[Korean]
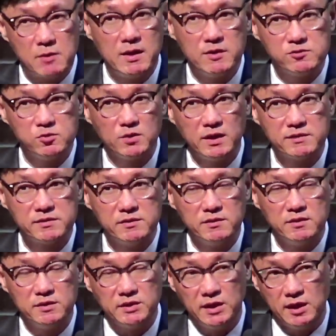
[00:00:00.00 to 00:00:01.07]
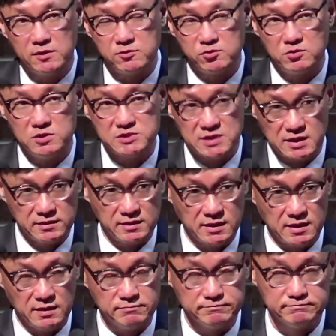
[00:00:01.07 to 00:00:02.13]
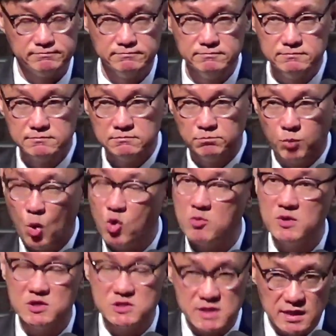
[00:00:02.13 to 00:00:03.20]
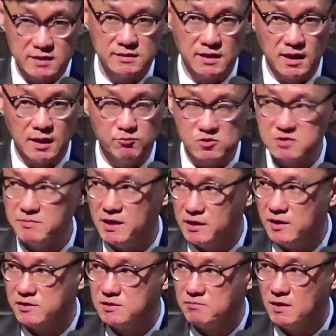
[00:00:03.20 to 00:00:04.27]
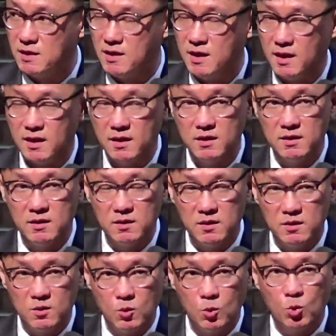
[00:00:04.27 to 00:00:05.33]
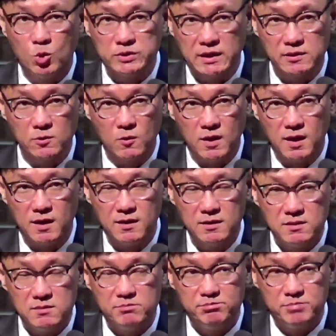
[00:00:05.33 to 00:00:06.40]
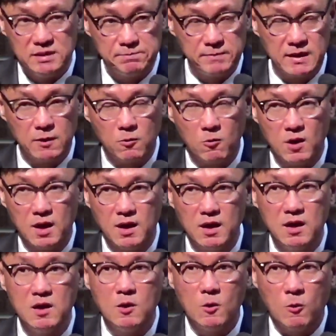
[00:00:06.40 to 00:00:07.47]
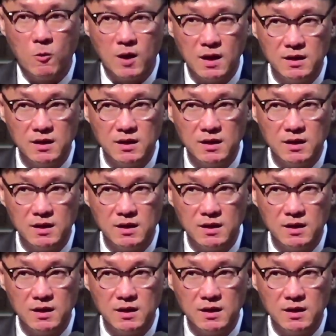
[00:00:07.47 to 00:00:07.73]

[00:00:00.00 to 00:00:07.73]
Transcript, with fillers: 상황 속에서 예수를 전한다. 복음을 전한다. 무슨 말이겠습니까? 고난과 핍박과